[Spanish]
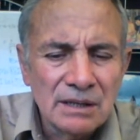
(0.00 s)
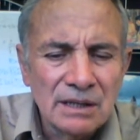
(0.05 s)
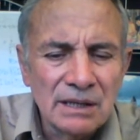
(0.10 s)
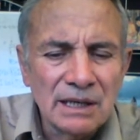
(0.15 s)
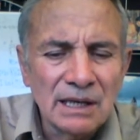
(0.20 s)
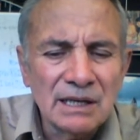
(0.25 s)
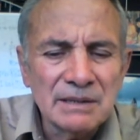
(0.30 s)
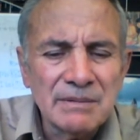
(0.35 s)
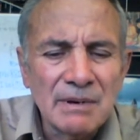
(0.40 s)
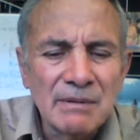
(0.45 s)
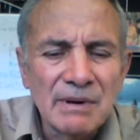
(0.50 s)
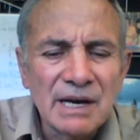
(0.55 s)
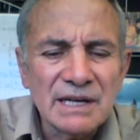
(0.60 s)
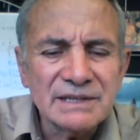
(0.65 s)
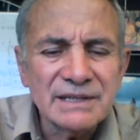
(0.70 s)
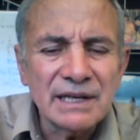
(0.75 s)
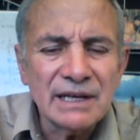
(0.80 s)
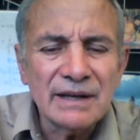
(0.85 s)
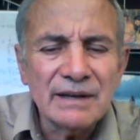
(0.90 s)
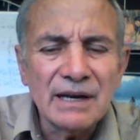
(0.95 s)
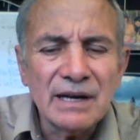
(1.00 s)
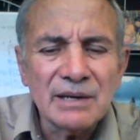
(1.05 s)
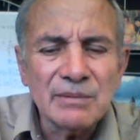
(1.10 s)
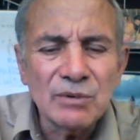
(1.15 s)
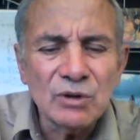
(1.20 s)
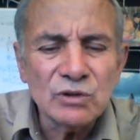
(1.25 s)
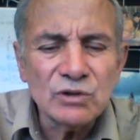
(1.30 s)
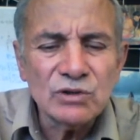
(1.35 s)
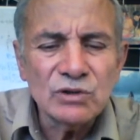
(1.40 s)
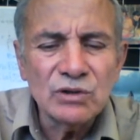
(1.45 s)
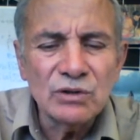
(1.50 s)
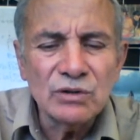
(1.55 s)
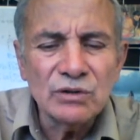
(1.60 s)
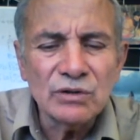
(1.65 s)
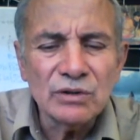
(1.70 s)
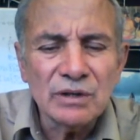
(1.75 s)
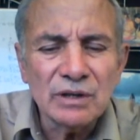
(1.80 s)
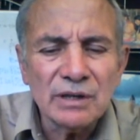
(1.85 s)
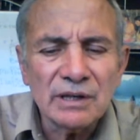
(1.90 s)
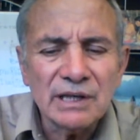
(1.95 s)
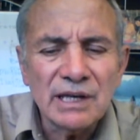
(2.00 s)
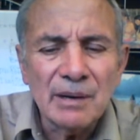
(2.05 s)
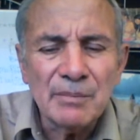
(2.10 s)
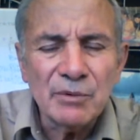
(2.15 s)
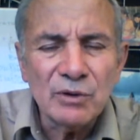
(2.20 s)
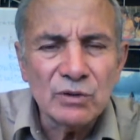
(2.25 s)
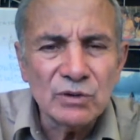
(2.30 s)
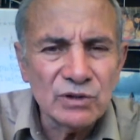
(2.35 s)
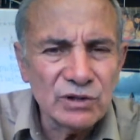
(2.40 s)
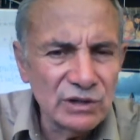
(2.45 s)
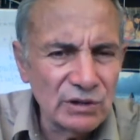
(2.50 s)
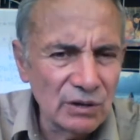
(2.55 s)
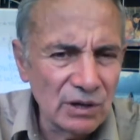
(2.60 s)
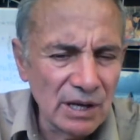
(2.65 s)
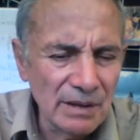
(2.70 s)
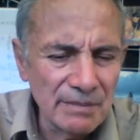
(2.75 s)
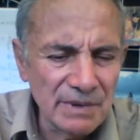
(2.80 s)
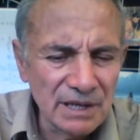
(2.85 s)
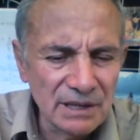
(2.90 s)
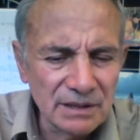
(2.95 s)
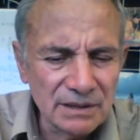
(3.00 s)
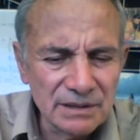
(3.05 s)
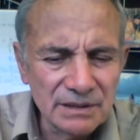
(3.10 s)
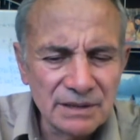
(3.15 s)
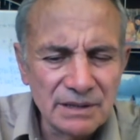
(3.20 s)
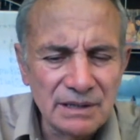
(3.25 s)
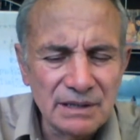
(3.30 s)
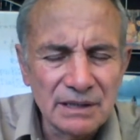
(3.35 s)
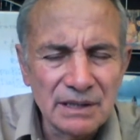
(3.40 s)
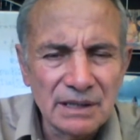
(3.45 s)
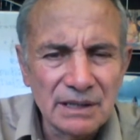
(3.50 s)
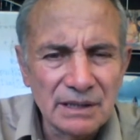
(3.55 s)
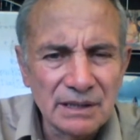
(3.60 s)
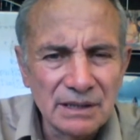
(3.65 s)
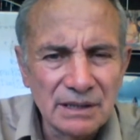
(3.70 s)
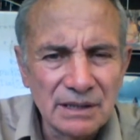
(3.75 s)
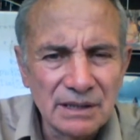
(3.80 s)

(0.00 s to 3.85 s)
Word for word: y que les va a hablar acerca de la revolución que ha producido la medicina